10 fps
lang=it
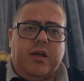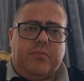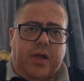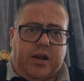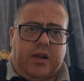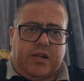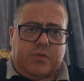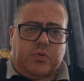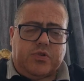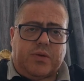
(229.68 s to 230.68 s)
per
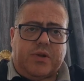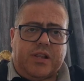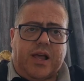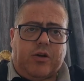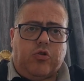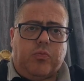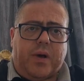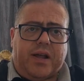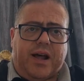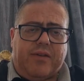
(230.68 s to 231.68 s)
responsabilità e
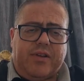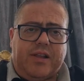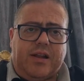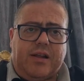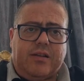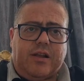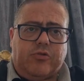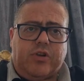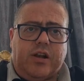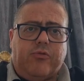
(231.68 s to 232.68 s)
colpa grave del
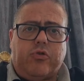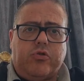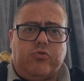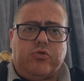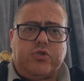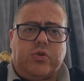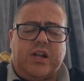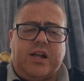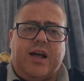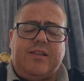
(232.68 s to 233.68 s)
datore di lavoro o di uno dei suoi
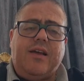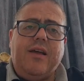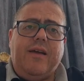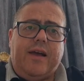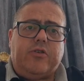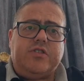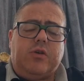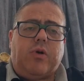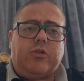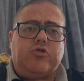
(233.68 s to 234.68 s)
delegati e
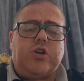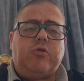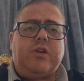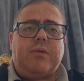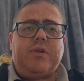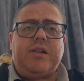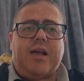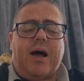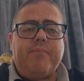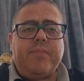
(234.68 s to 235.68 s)
così quando c'è
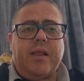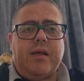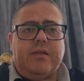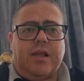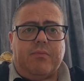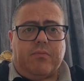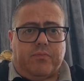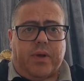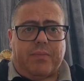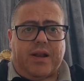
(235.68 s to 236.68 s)
un'inabilità
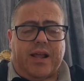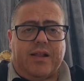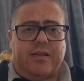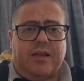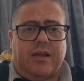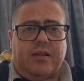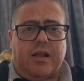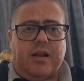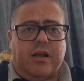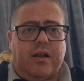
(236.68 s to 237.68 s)
tem- permanente
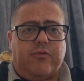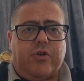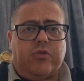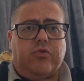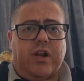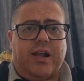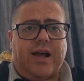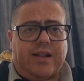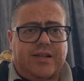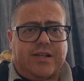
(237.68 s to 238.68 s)
del lavoratore
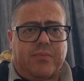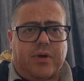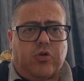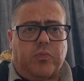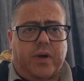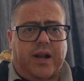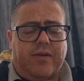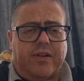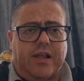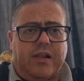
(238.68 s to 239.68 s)
legata sempre a colpa
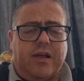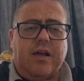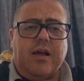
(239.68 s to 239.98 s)
grave degli